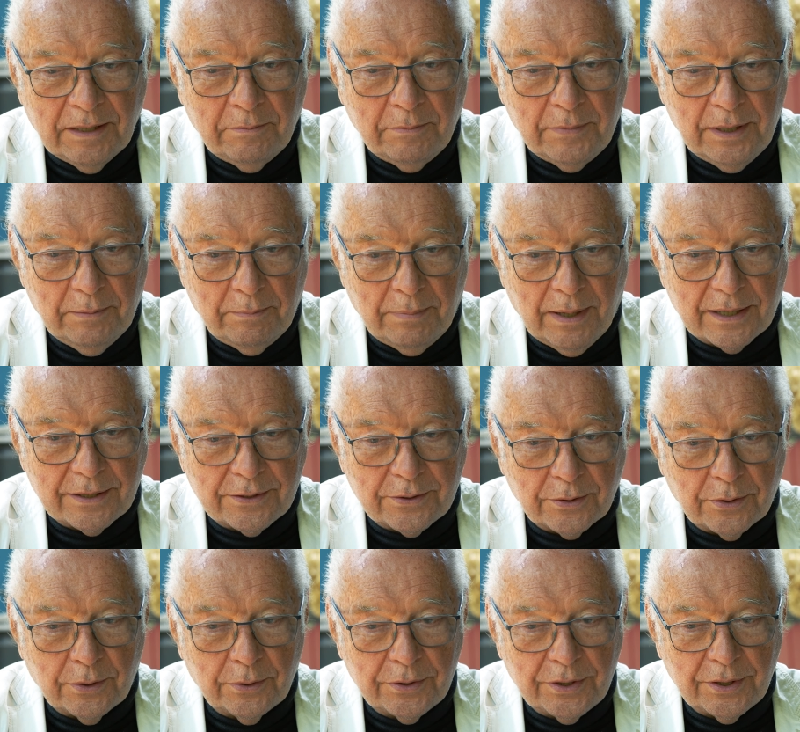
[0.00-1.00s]
Mnie bardzo
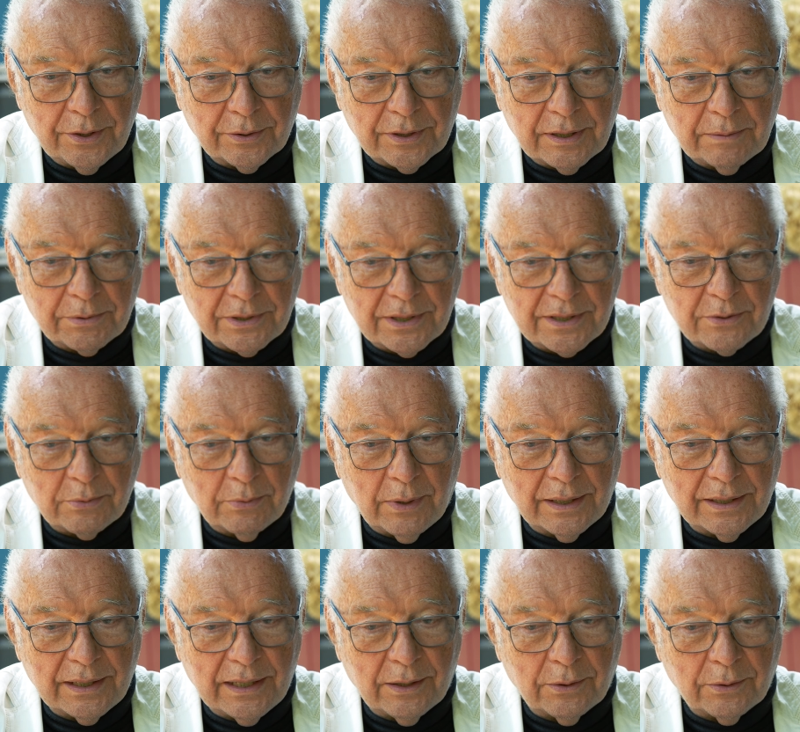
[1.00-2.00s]
chodzi o te
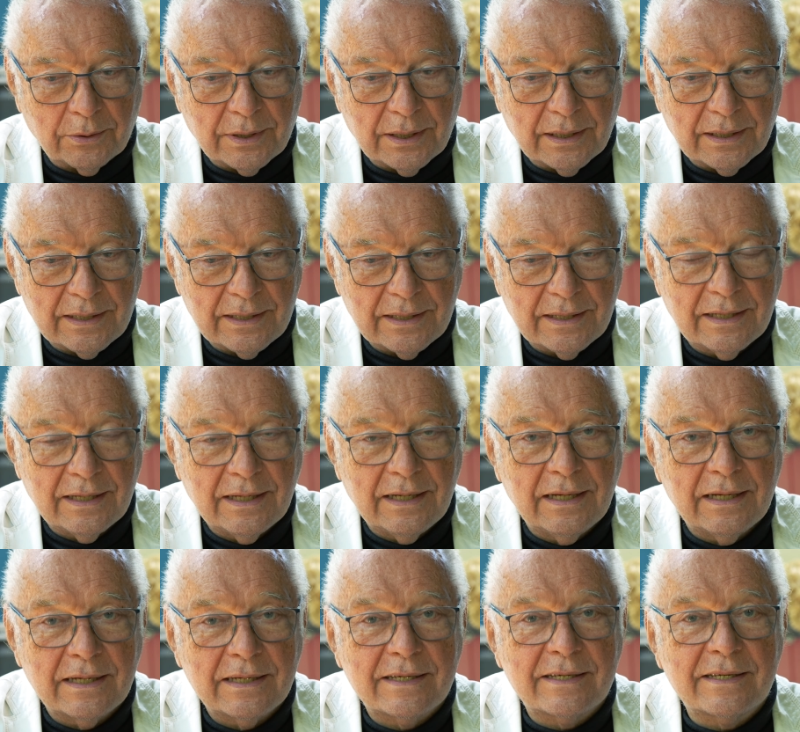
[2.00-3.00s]
przesłania, o te
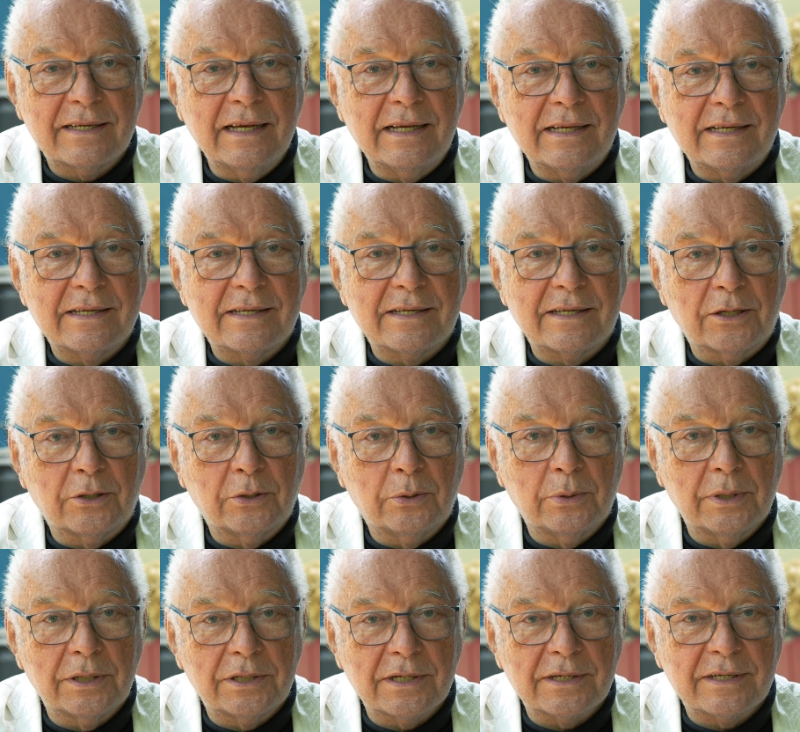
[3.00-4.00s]
sensy,
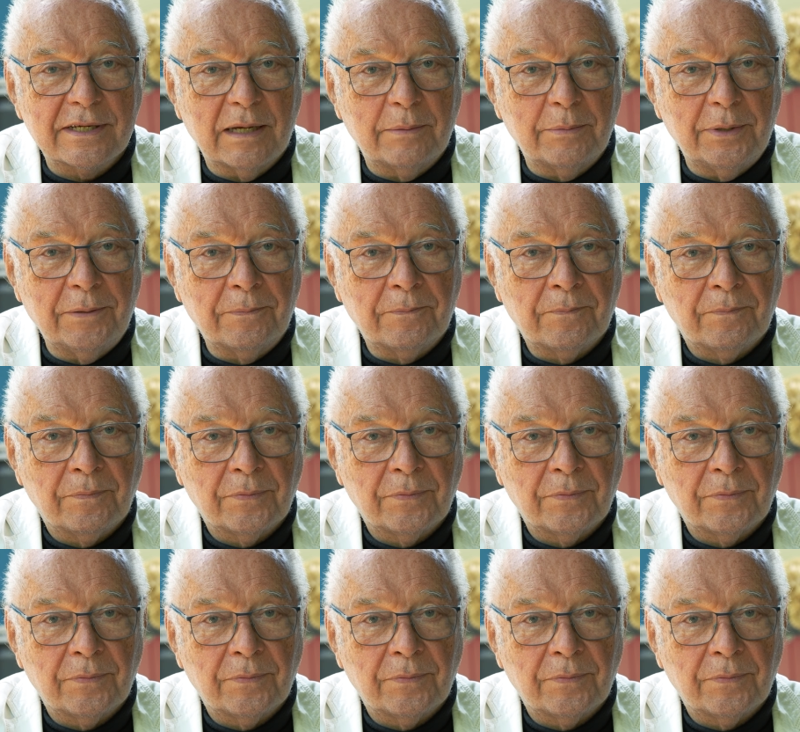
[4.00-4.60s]
które czasami